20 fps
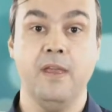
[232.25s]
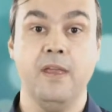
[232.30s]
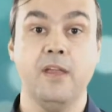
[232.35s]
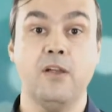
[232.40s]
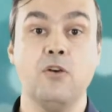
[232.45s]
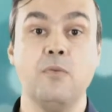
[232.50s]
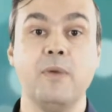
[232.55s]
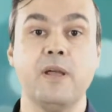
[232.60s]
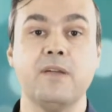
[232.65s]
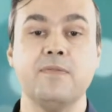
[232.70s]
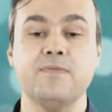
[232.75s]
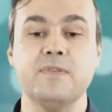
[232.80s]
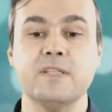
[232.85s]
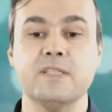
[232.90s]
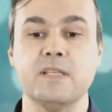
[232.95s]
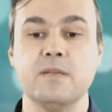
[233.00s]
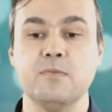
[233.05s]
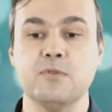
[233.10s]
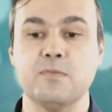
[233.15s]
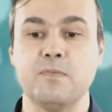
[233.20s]
E como é que
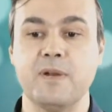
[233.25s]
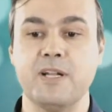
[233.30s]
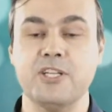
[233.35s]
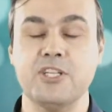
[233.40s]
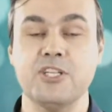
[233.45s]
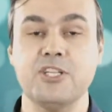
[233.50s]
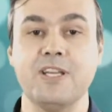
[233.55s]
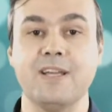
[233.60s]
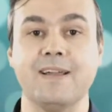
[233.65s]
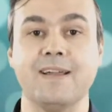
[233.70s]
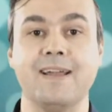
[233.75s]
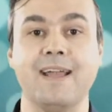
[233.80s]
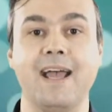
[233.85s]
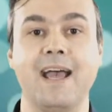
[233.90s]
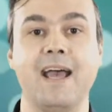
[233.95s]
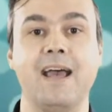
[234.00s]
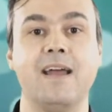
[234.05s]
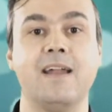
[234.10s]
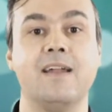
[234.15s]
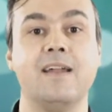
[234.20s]
fazemos para
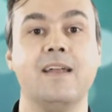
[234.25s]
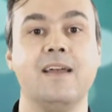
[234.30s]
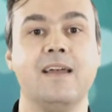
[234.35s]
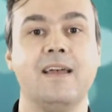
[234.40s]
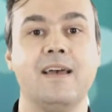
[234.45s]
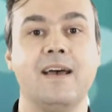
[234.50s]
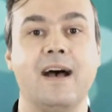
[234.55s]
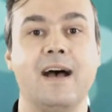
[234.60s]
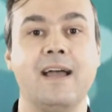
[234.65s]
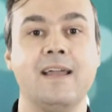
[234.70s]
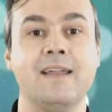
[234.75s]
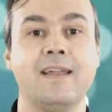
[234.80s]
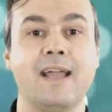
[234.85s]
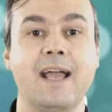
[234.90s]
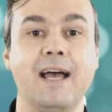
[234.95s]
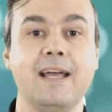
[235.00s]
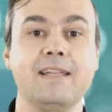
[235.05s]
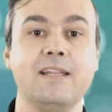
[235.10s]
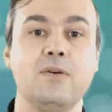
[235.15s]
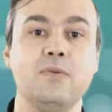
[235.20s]
chegar em
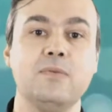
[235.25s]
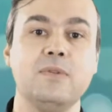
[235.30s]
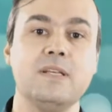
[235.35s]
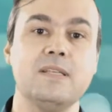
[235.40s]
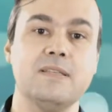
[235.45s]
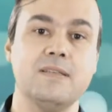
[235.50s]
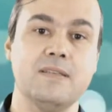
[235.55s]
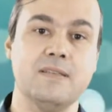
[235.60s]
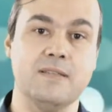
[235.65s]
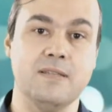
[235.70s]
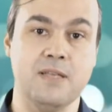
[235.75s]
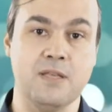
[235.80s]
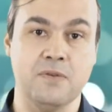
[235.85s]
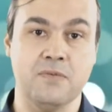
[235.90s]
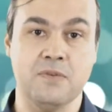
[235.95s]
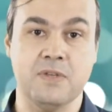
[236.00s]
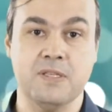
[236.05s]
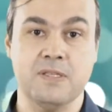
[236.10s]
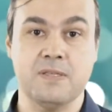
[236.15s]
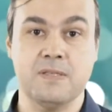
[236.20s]
cada um desses
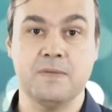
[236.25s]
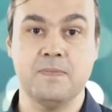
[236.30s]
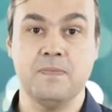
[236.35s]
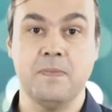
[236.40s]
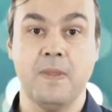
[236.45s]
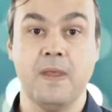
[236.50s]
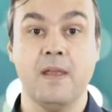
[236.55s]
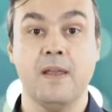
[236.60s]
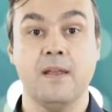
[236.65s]
níveis?